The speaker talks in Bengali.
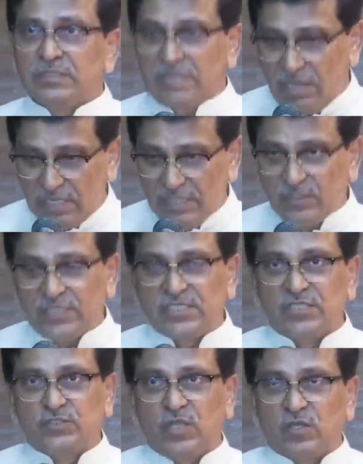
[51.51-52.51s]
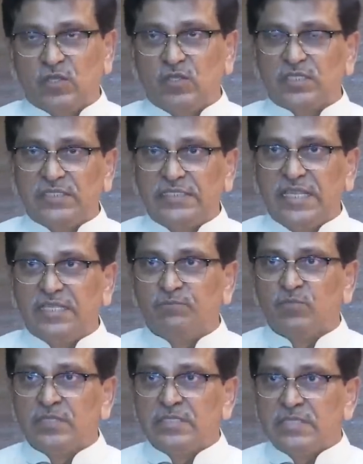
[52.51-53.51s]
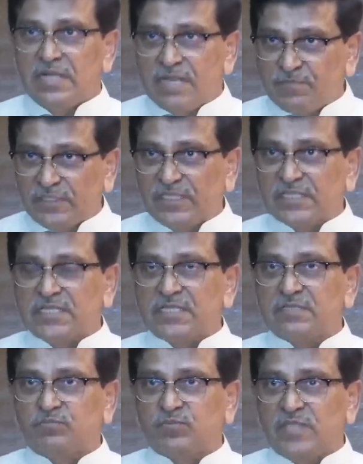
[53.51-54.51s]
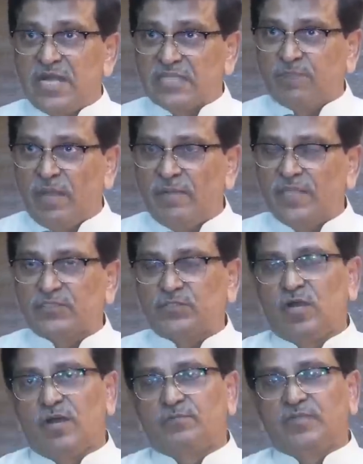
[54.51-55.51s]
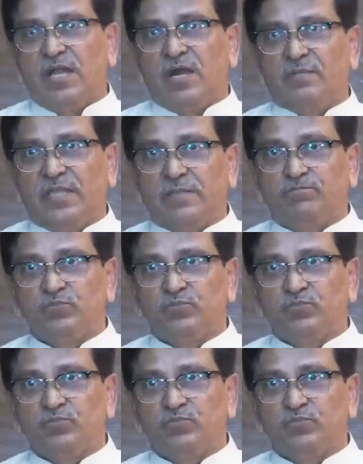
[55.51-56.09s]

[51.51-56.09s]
তাহলে এই দেশের জনগণকে নিয়ে আপনাদেরকে দাঁত ভাঙা জবাব দেওয়া হবে